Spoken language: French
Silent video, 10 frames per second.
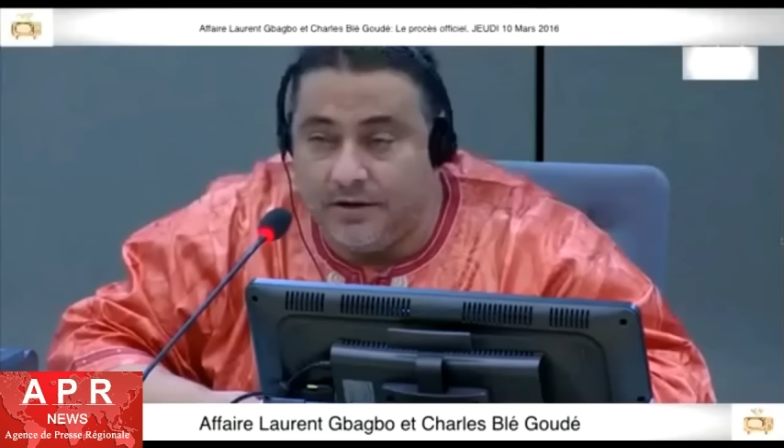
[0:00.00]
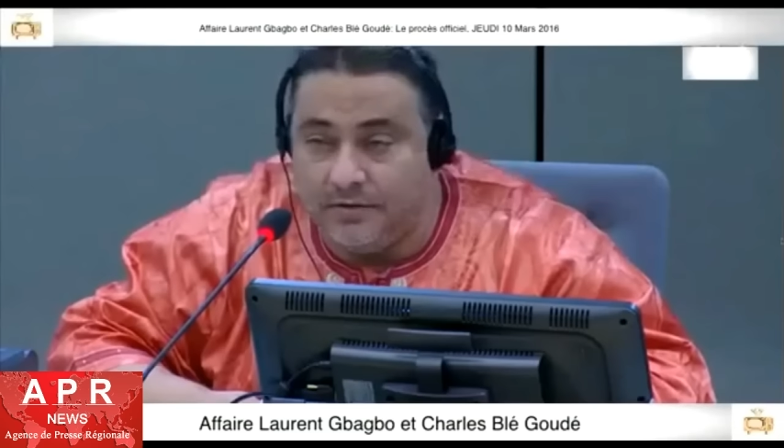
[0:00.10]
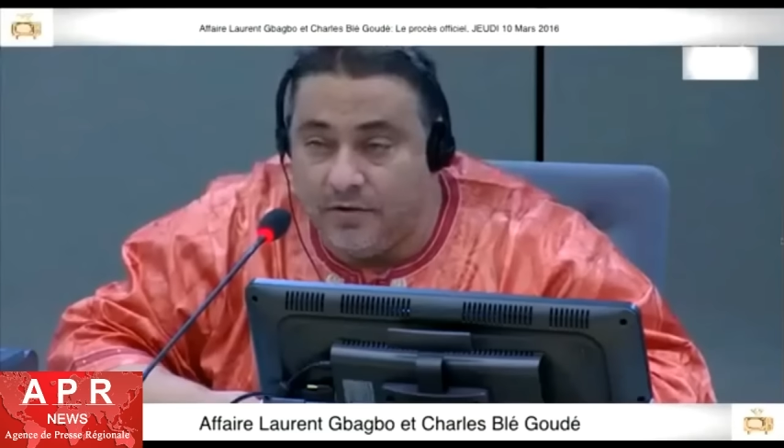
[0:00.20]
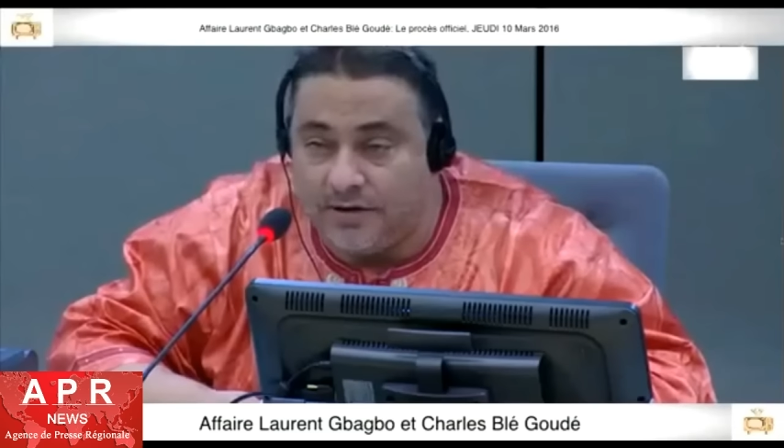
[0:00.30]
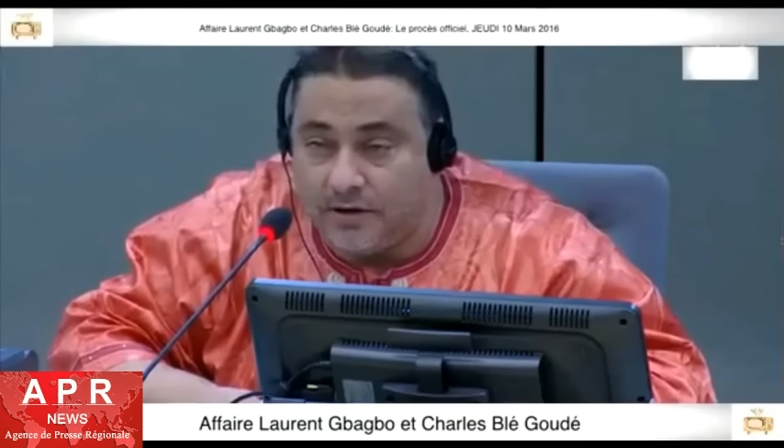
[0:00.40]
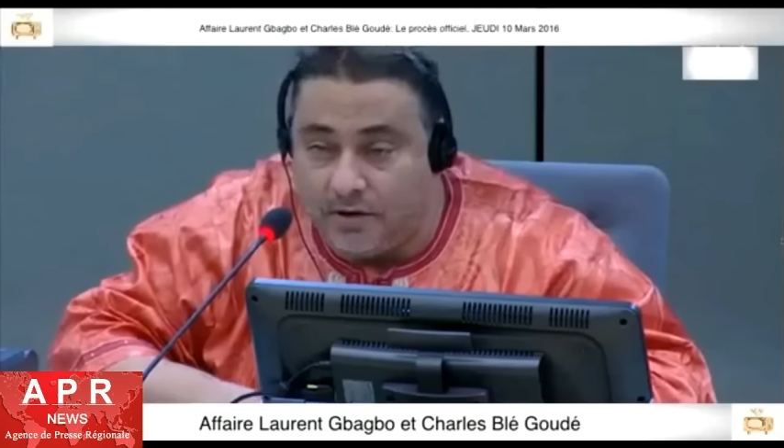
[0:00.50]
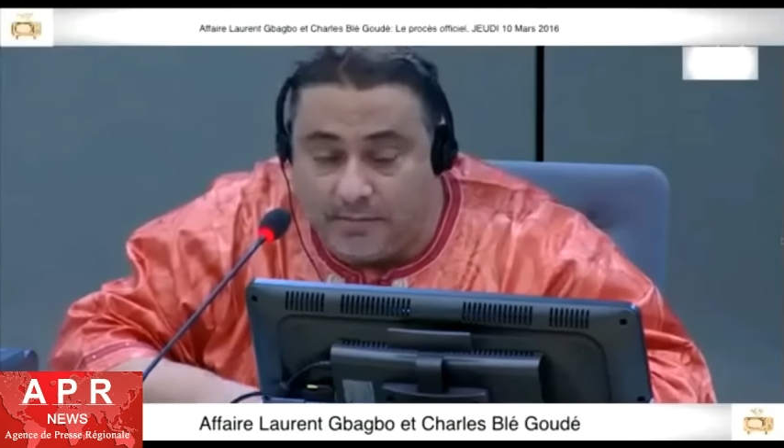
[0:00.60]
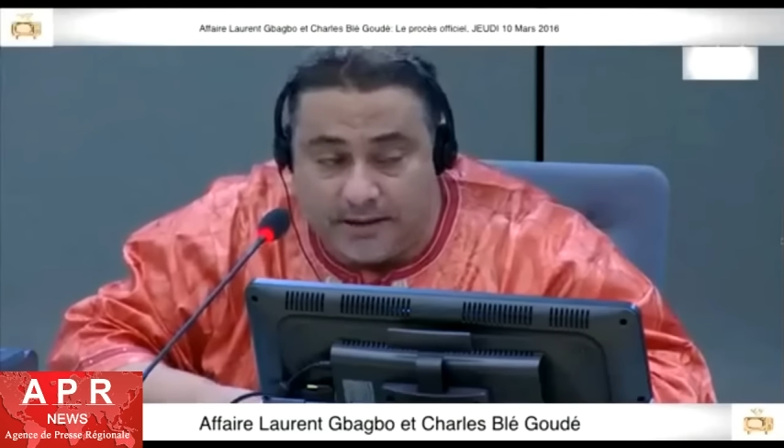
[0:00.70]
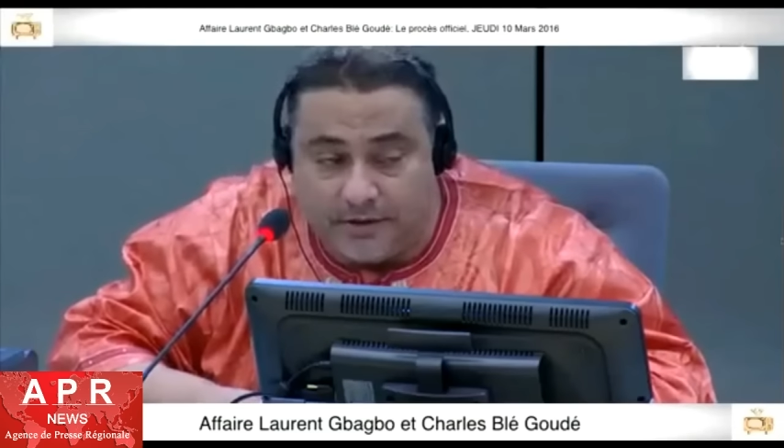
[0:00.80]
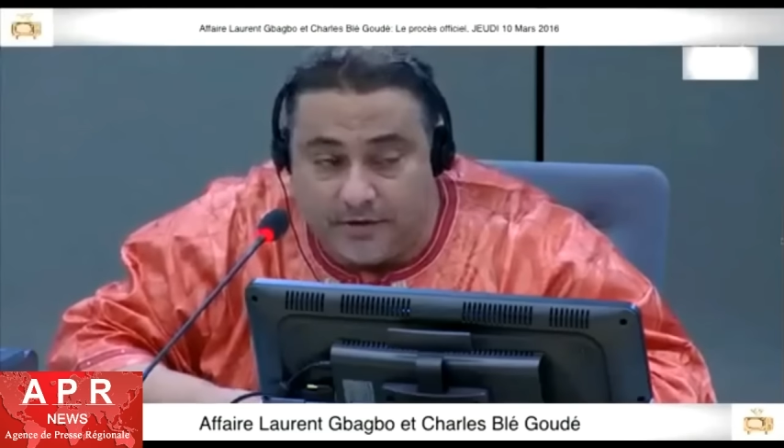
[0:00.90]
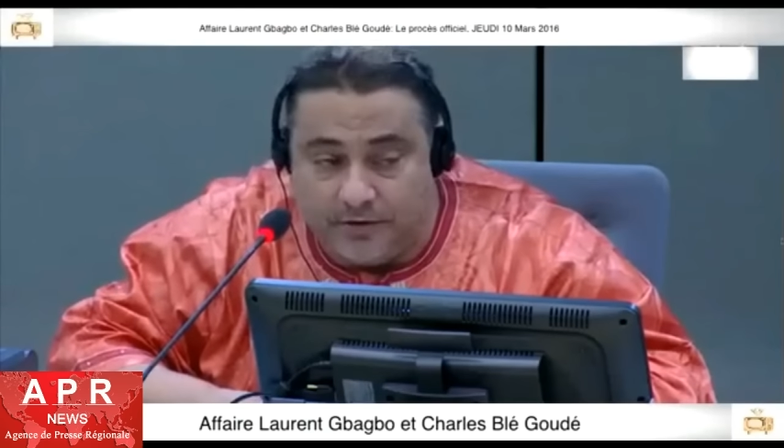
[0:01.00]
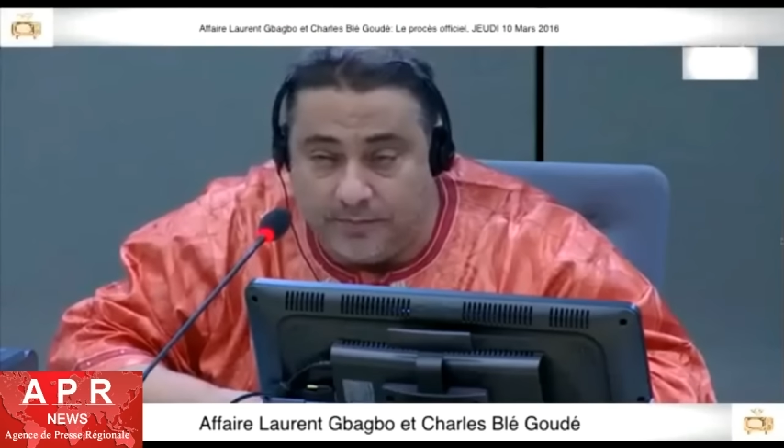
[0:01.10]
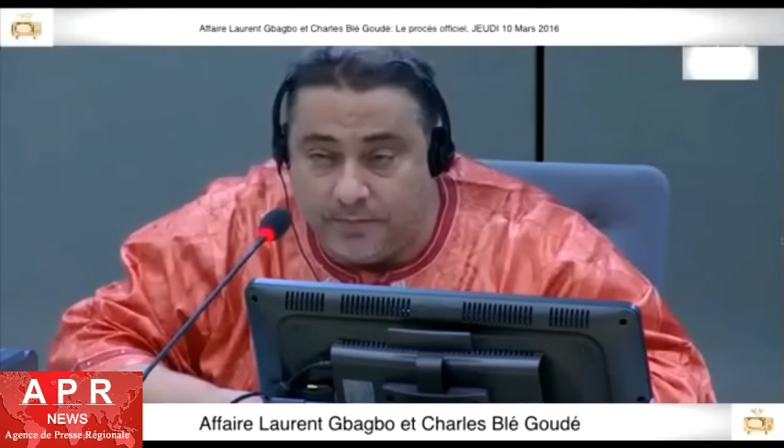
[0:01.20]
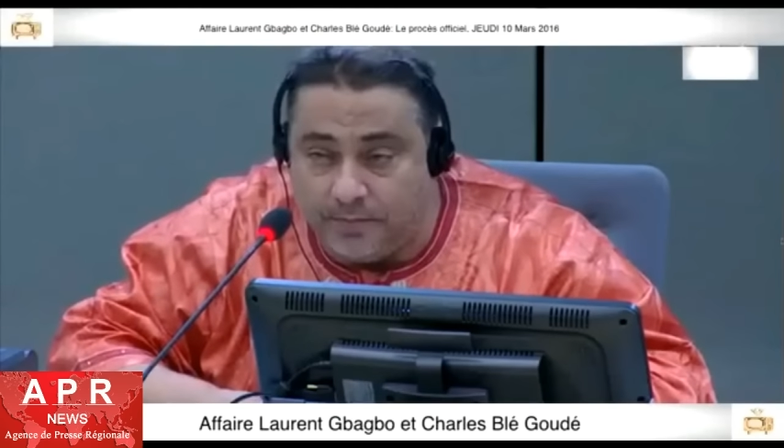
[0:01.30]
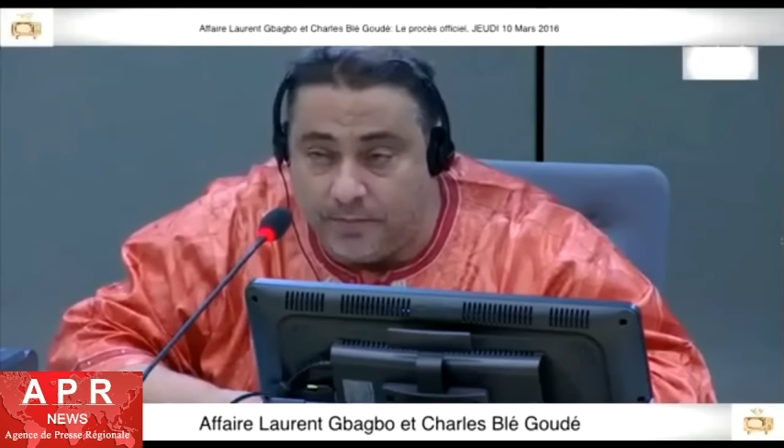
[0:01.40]
nous on s'est combattu
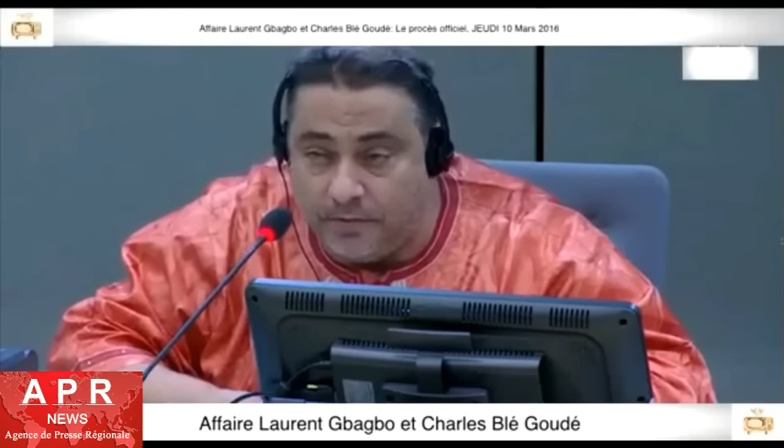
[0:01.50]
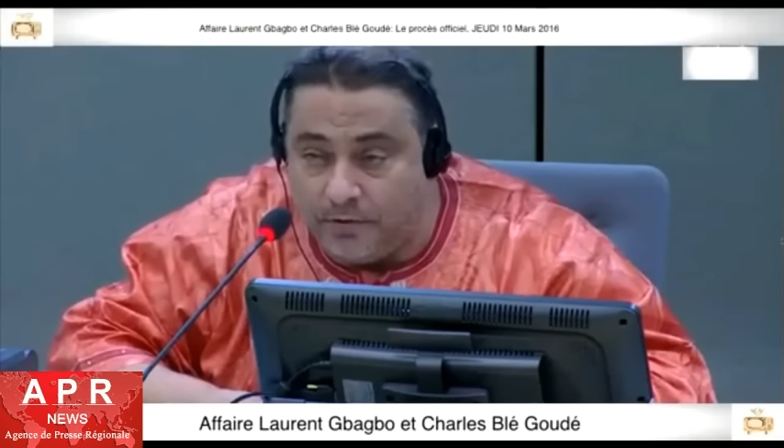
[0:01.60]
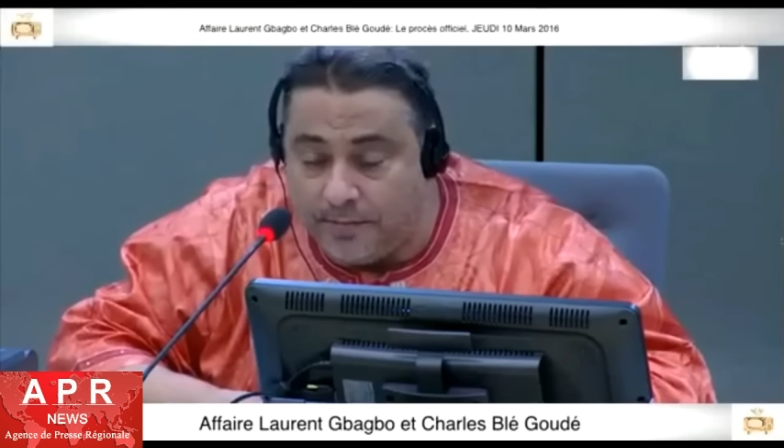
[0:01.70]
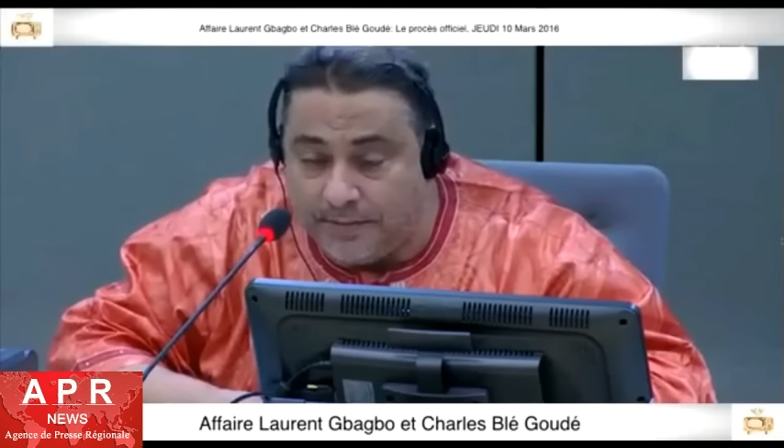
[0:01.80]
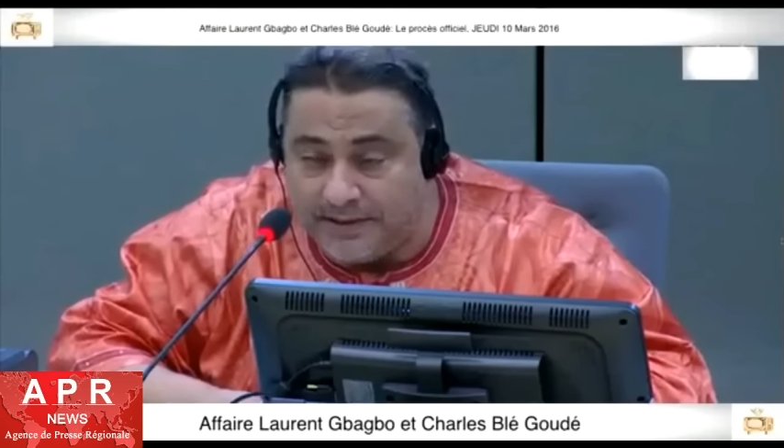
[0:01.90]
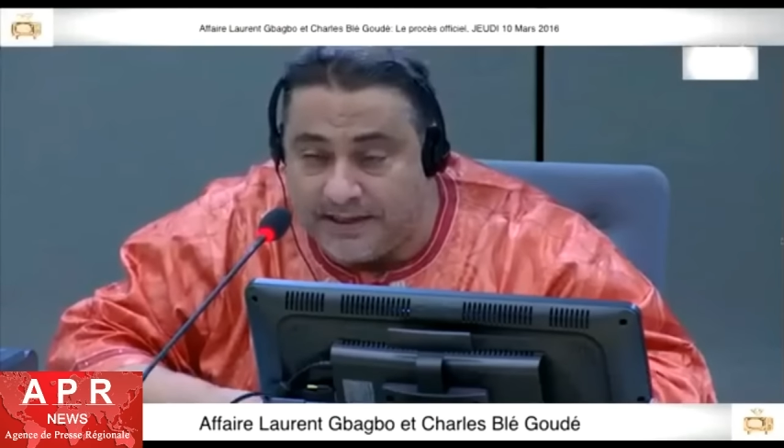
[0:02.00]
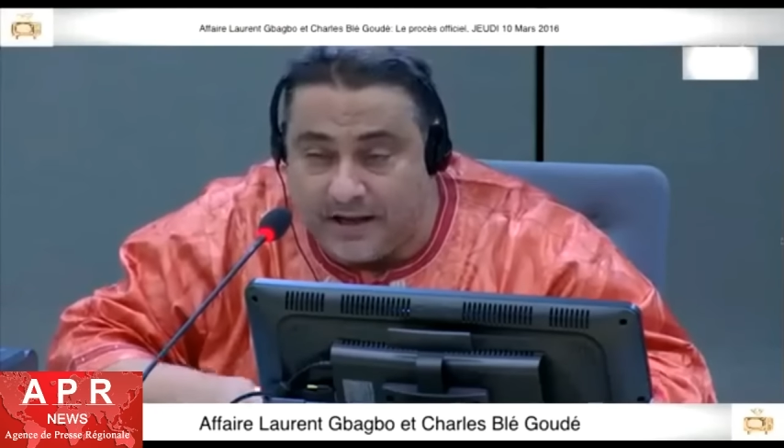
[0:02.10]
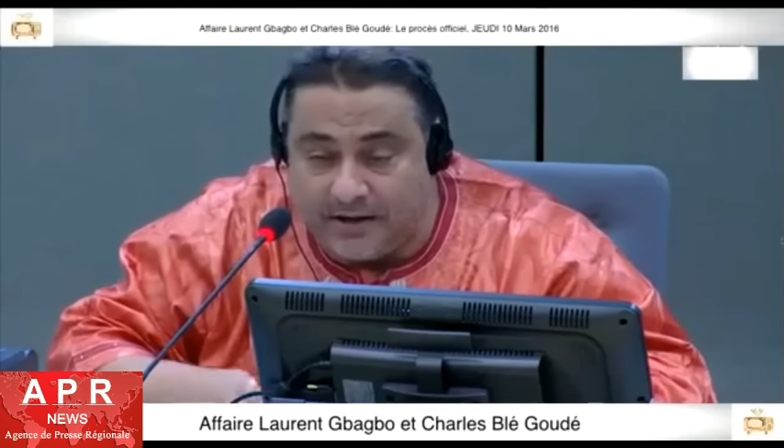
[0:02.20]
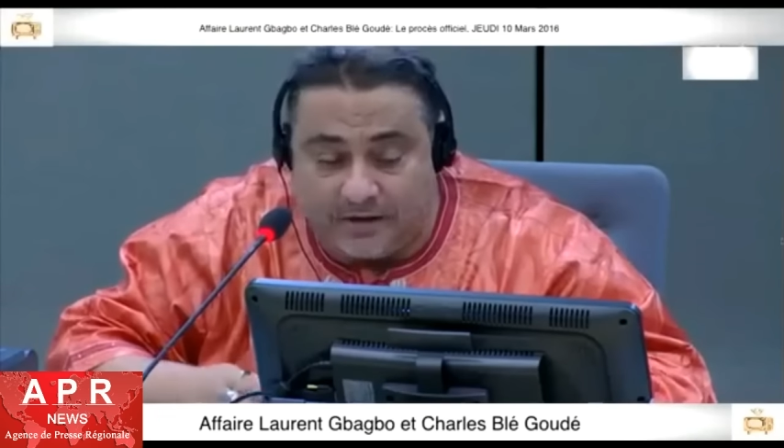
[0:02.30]
pour le président,